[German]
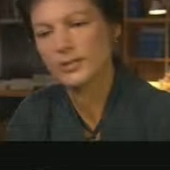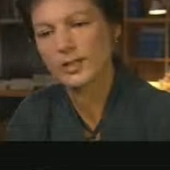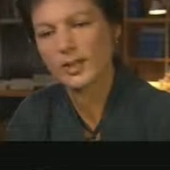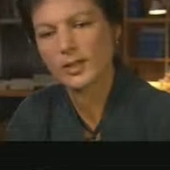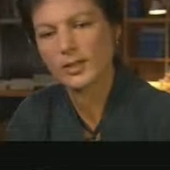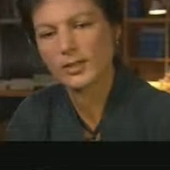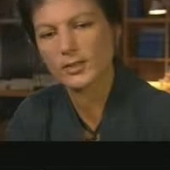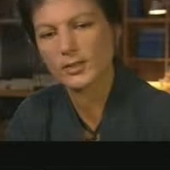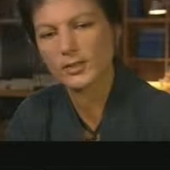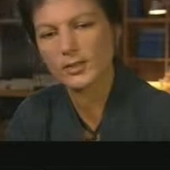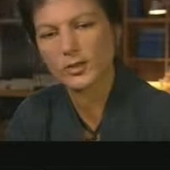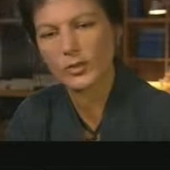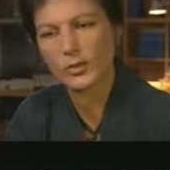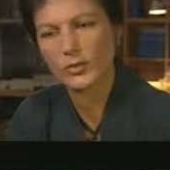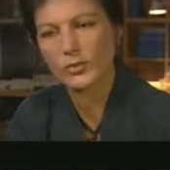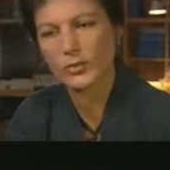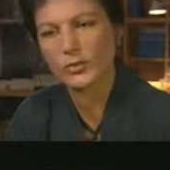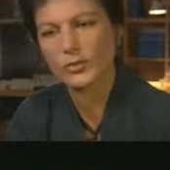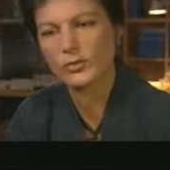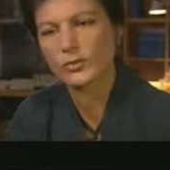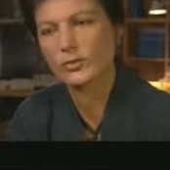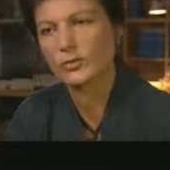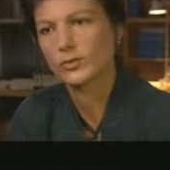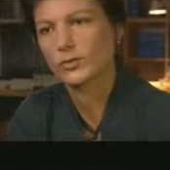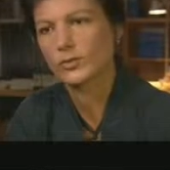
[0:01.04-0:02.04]
alles
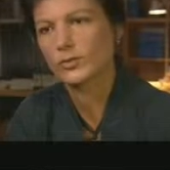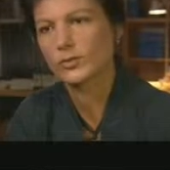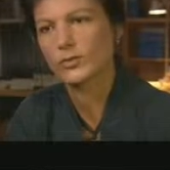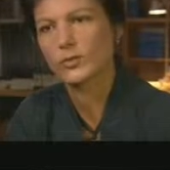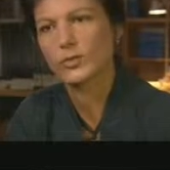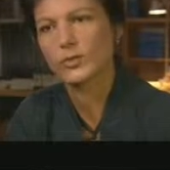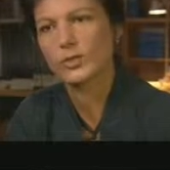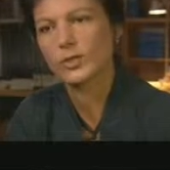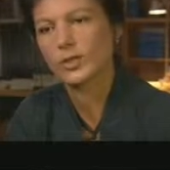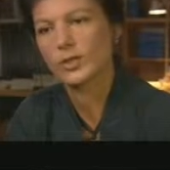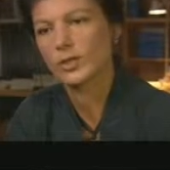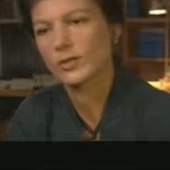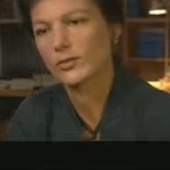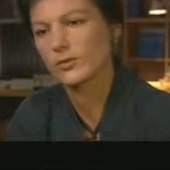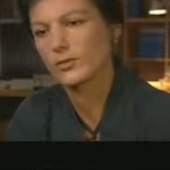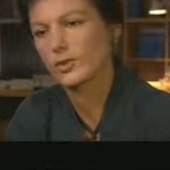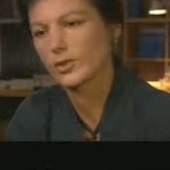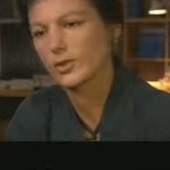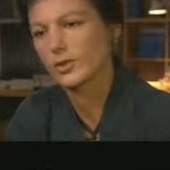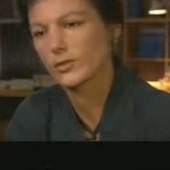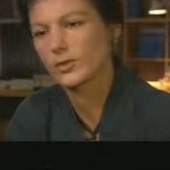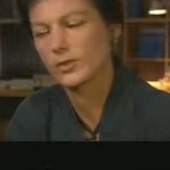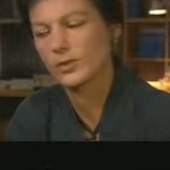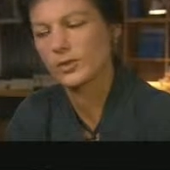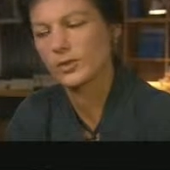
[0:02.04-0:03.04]
darauf geführt hat,
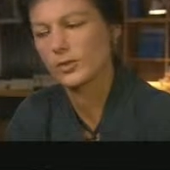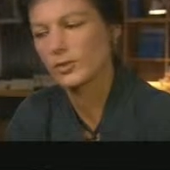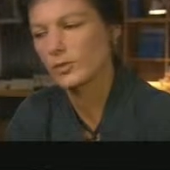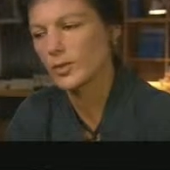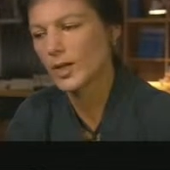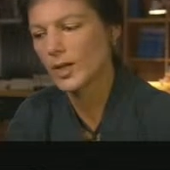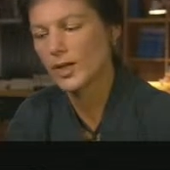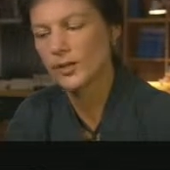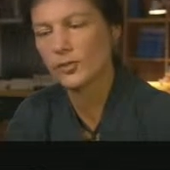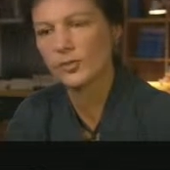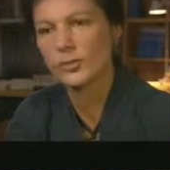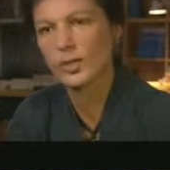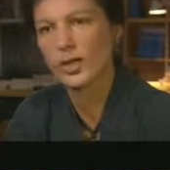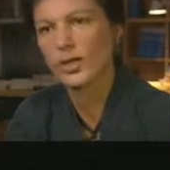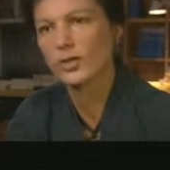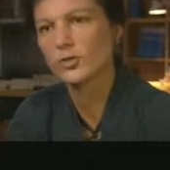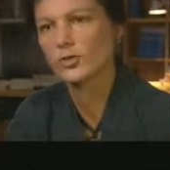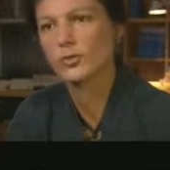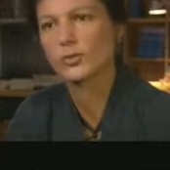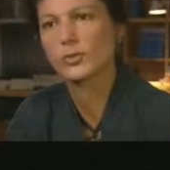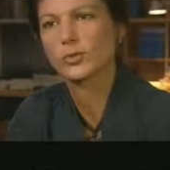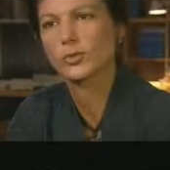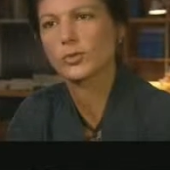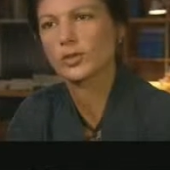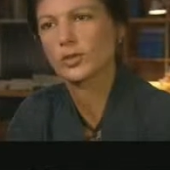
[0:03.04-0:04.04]
wie, wie über,
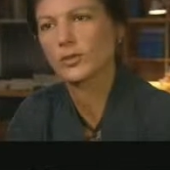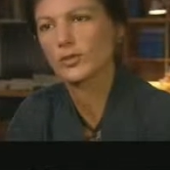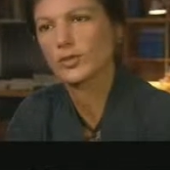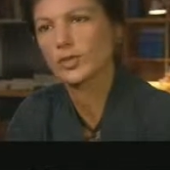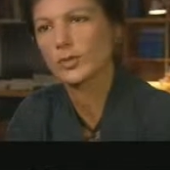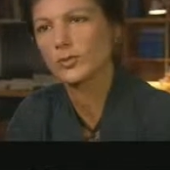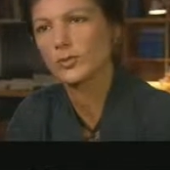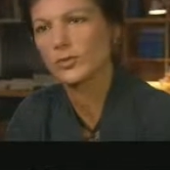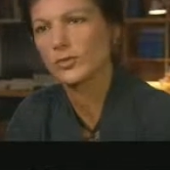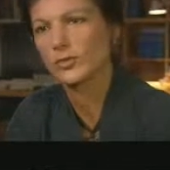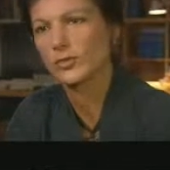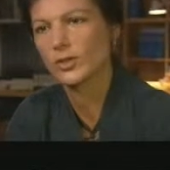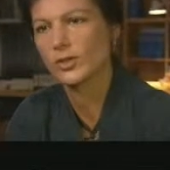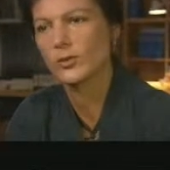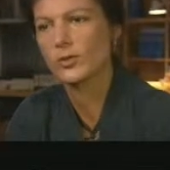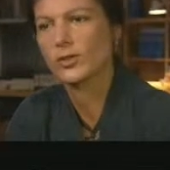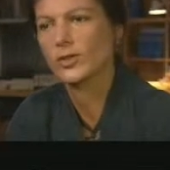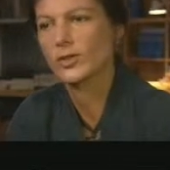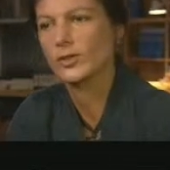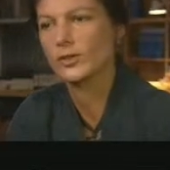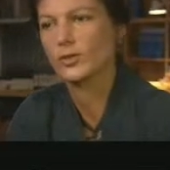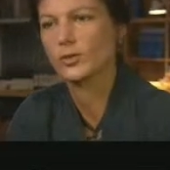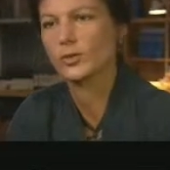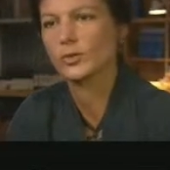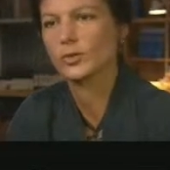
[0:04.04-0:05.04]
beansprucht er war mit
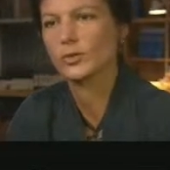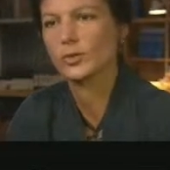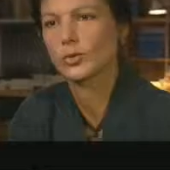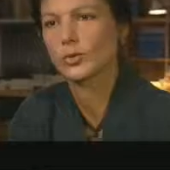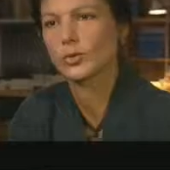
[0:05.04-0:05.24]
Familie und